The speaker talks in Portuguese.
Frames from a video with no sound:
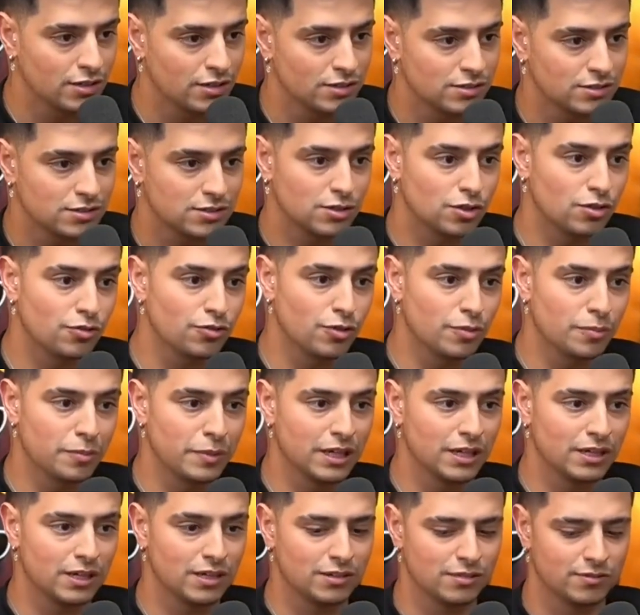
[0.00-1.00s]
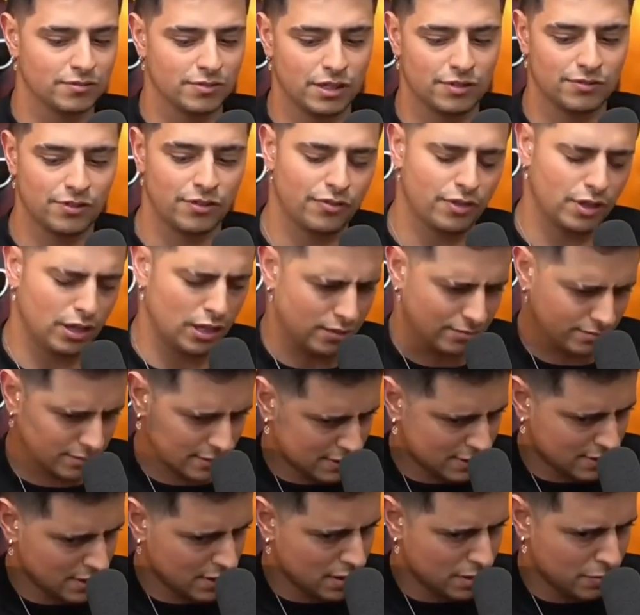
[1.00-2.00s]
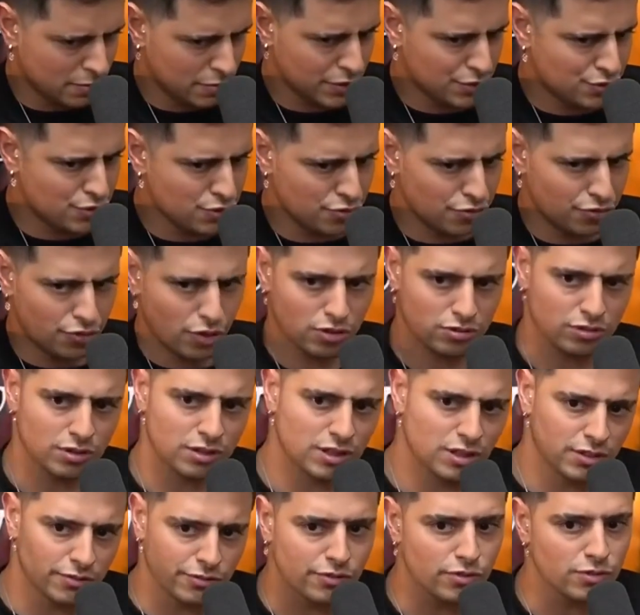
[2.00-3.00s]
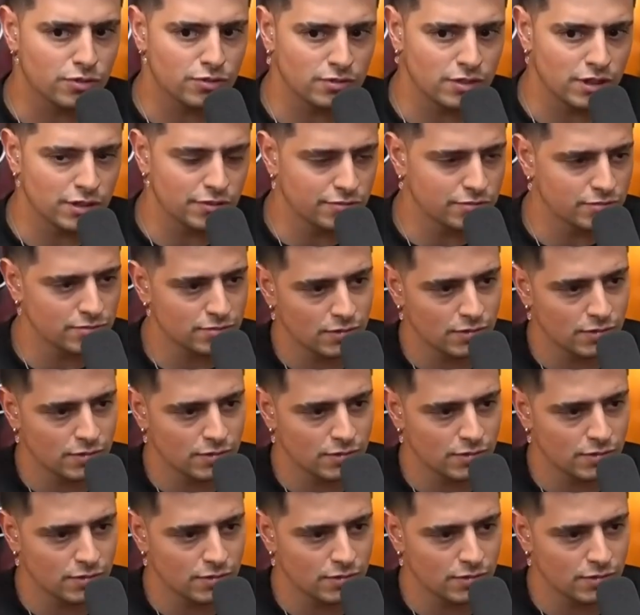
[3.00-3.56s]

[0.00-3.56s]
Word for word: Senão eu vou meio que. Ele vai falar, ah, pediu foto aqui, vou nem.